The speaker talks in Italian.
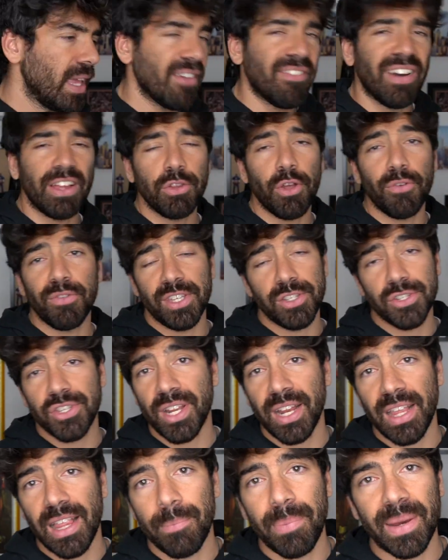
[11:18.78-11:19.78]
e vanno a
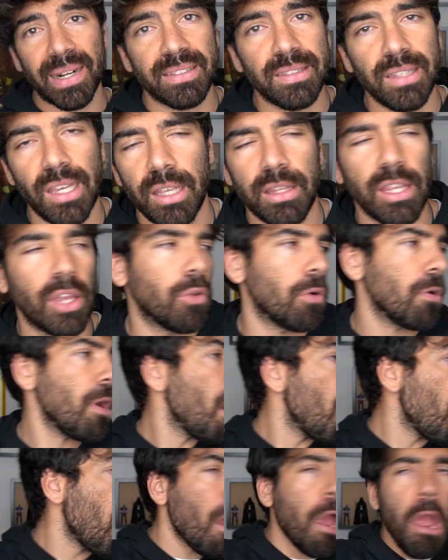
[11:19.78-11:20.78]
vincere la partita e noi
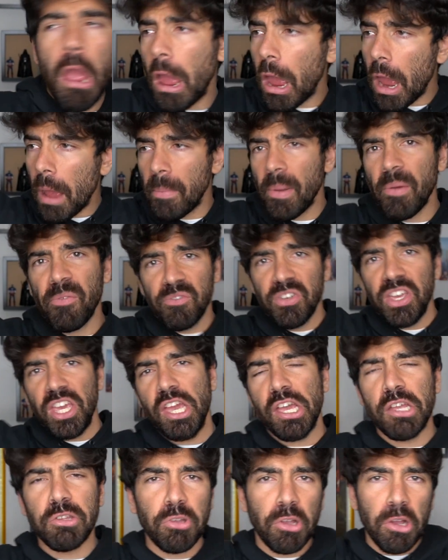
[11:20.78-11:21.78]
eh, abbiamo
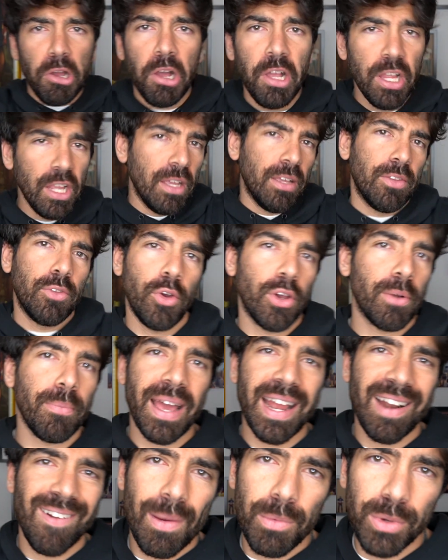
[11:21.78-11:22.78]
vinto noi
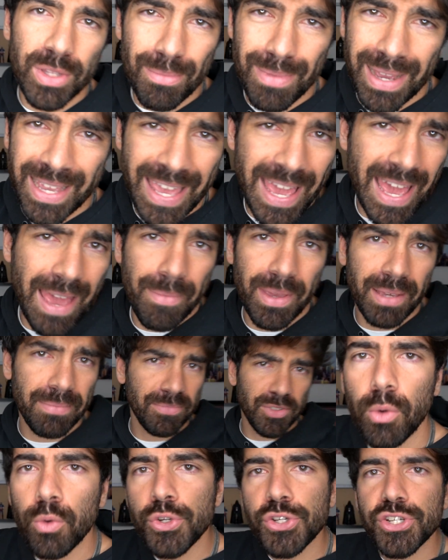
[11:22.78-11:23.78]
ormai eravamo di Miami
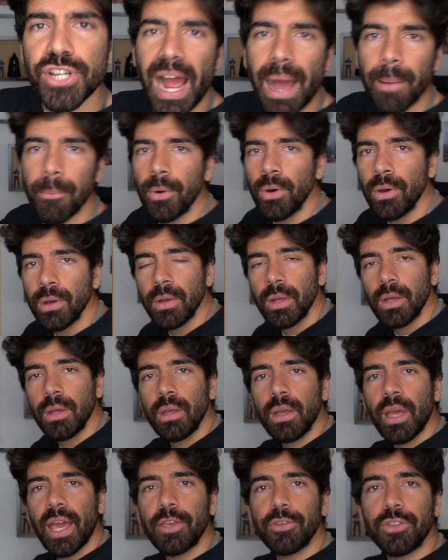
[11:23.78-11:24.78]
usciamo
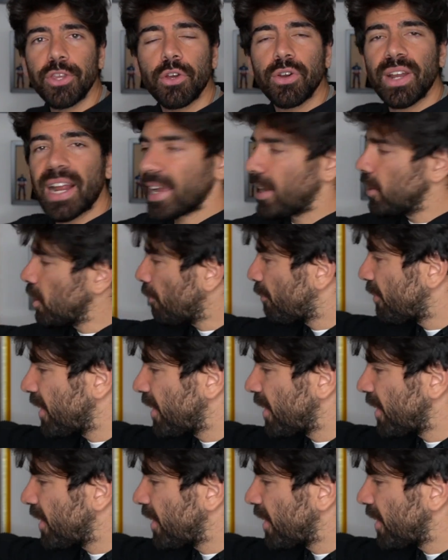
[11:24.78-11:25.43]
e io dico raga no